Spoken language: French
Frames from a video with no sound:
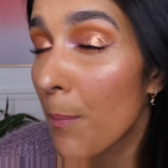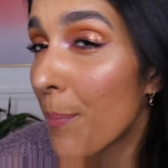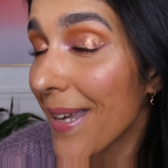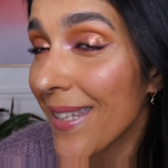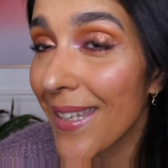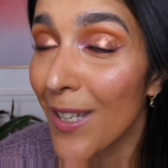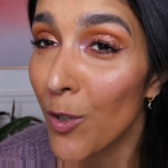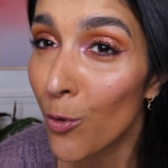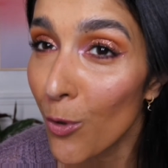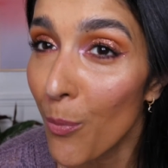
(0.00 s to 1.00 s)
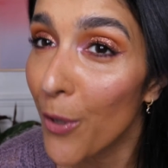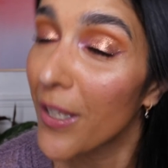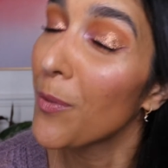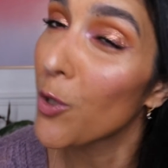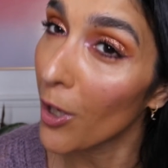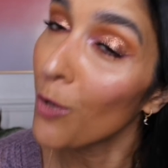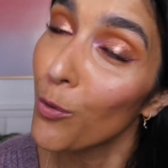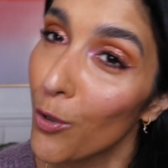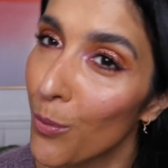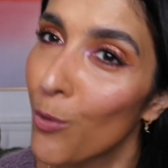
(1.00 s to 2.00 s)
pailleté de toute beauté, moi je suis très
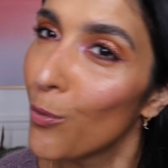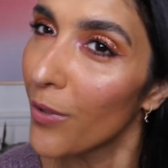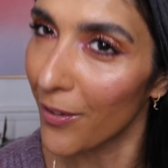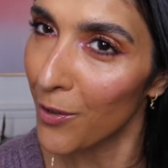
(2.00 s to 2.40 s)
contente de mon look. Hein.